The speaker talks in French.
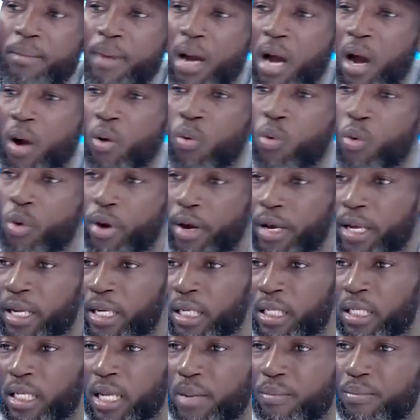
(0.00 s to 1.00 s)
à
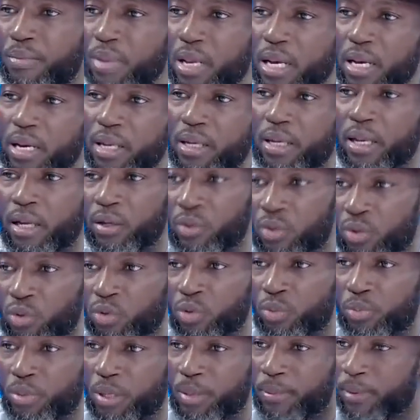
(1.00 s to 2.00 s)
conquérir des mines dans
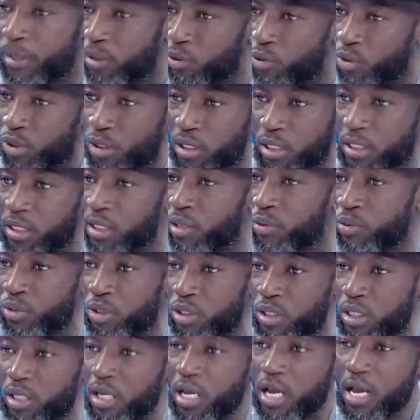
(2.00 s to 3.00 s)
d'autres pays parce que c'est ça
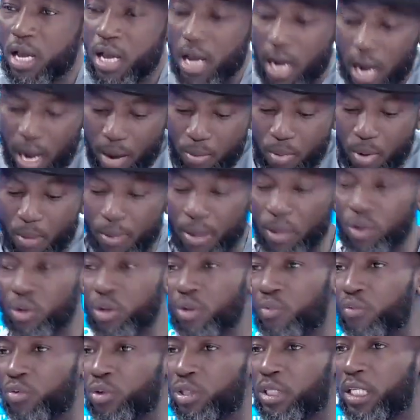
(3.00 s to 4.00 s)
aussi. À un moment
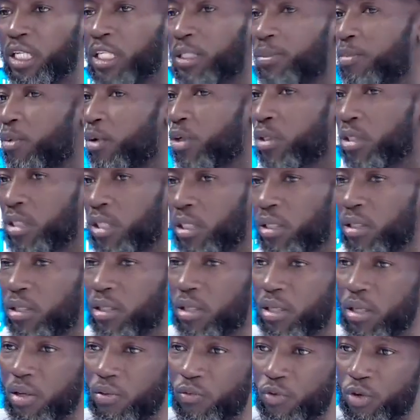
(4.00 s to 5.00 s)
donné, vous exportez
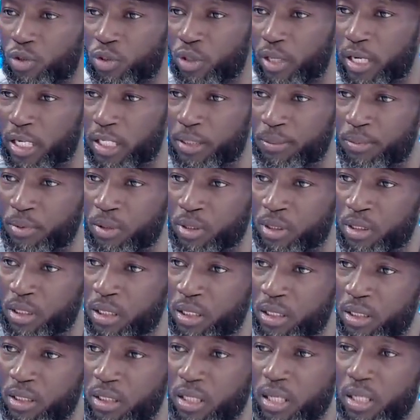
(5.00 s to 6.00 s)
votre
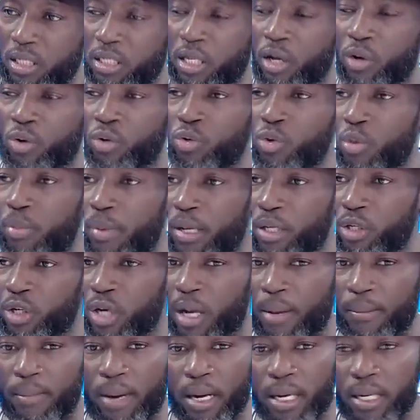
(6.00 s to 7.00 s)
expertise. Dans le domaine de
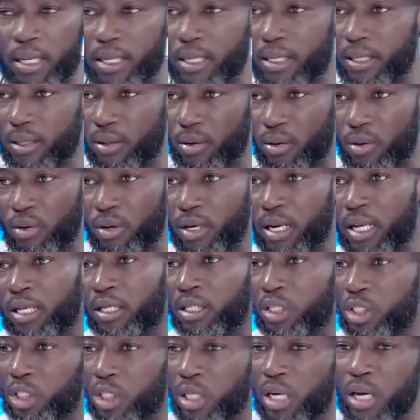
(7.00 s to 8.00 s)
la banque, on a
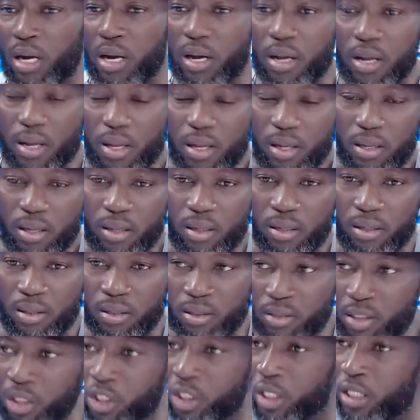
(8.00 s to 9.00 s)
déjà euh,
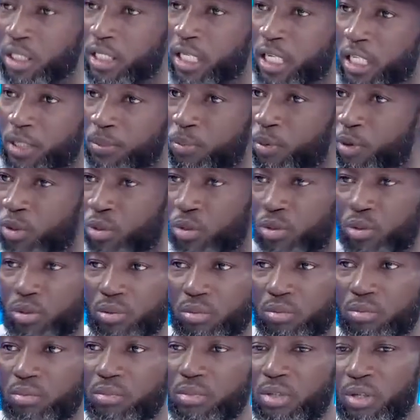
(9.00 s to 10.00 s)
des gens qui exportent
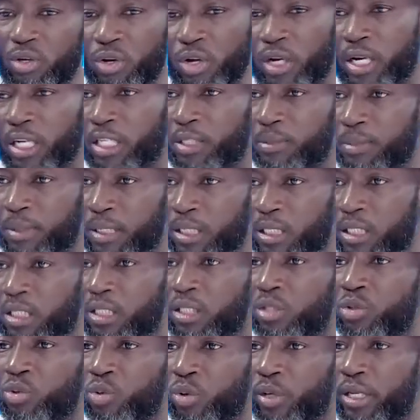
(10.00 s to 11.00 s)
leur expertise
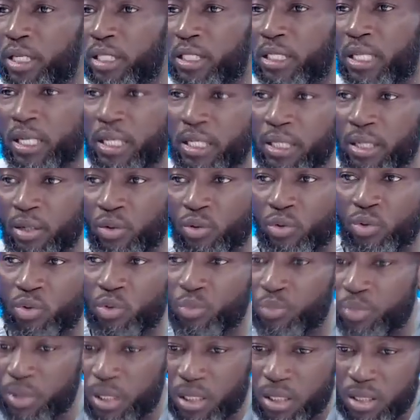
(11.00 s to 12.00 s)
qui sont installés dans d'autres
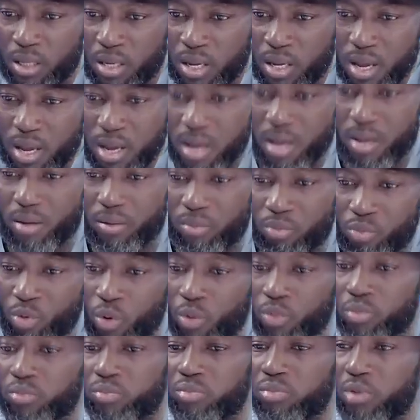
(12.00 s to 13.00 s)
pays.
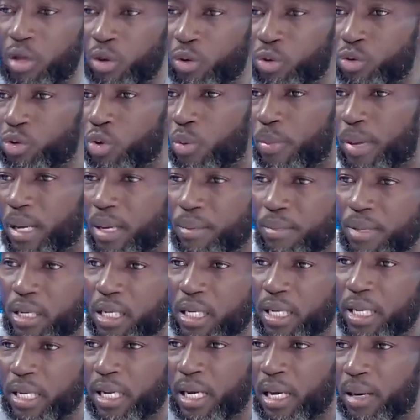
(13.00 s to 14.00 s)
Donc, dans le domaine
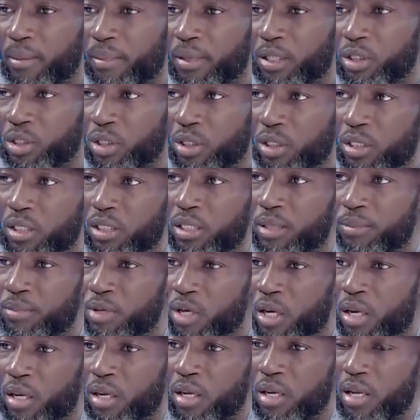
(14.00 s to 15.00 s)
minier également, j'ai dit c'est
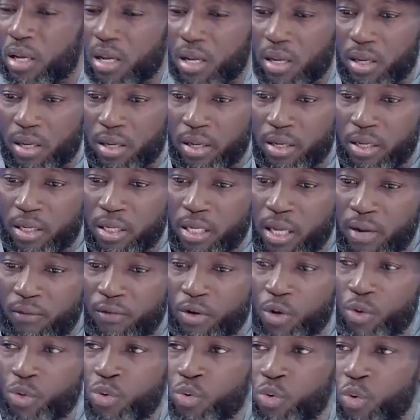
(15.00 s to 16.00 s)
bien. Il y
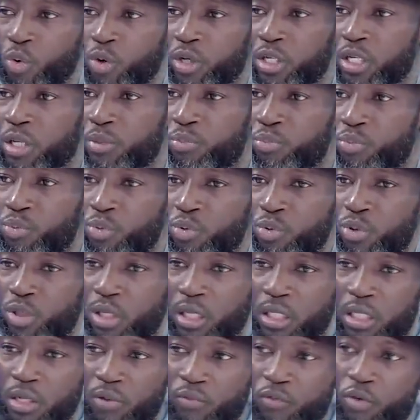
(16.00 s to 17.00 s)
avait eu au début
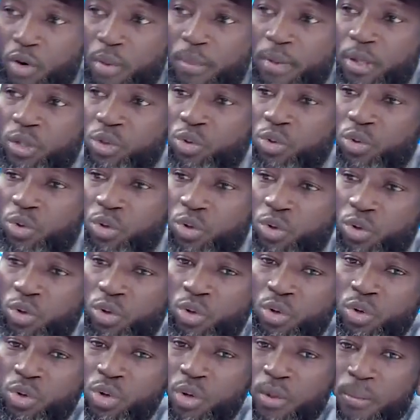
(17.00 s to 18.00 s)
ces informations que
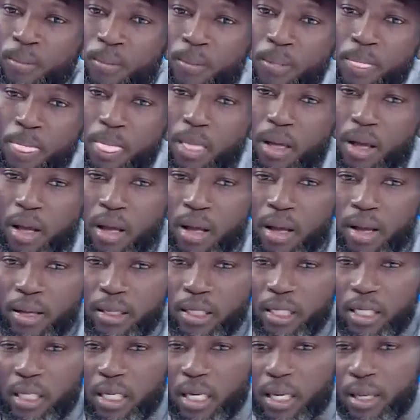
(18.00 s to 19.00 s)
euh, en
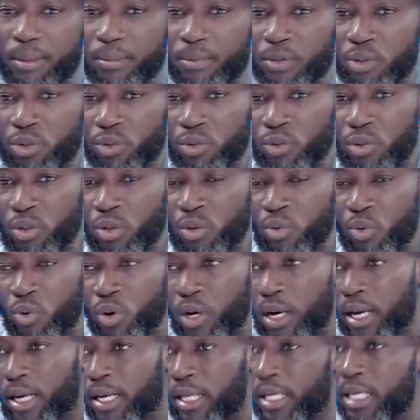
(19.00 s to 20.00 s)

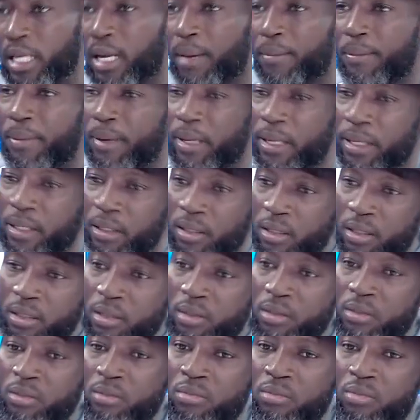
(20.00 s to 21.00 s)
Guinée-Conakry, euh, après,
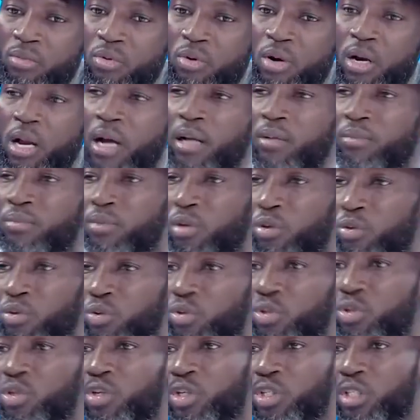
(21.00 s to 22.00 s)
euh, on a
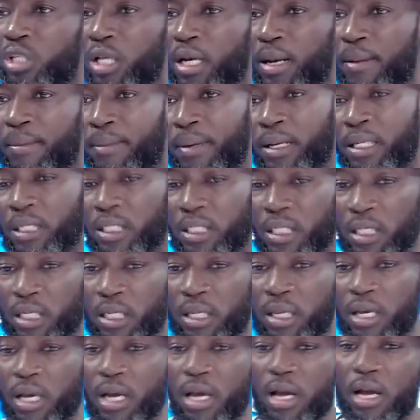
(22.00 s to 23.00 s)
entendu dire que ça n'a pas
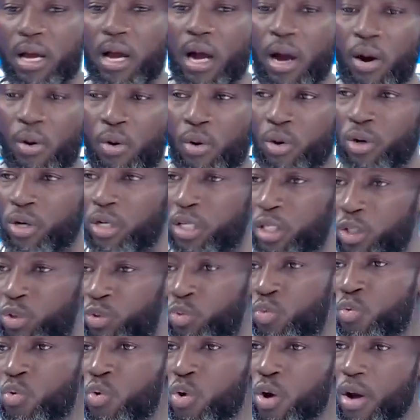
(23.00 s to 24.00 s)
été accordé,
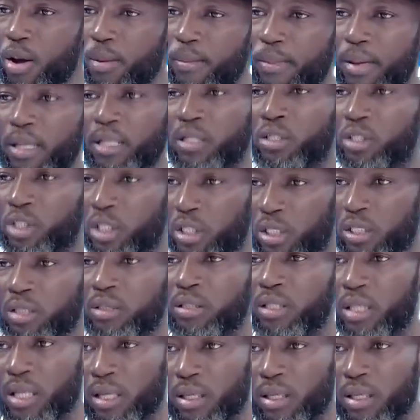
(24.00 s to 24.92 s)
tout. Mais j'ai dit ça,